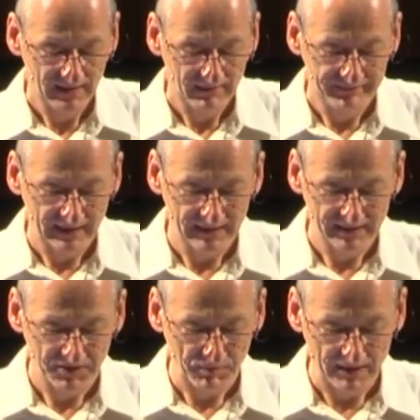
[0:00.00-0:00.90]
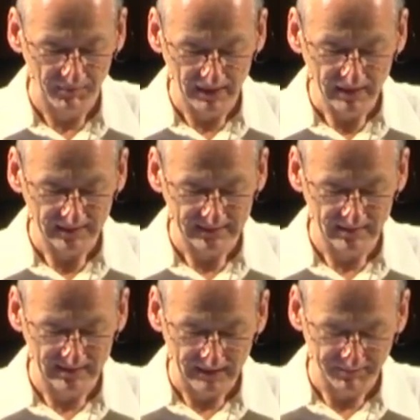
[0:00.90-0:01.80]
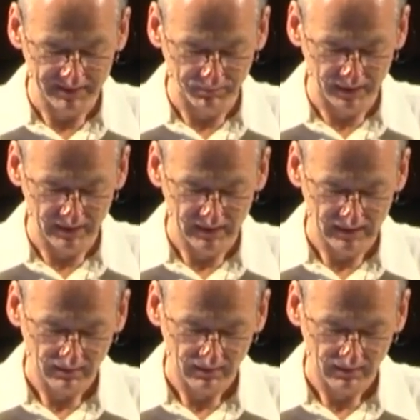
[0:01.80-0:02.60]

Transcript: wer ich in meinem Innersten selbst bin,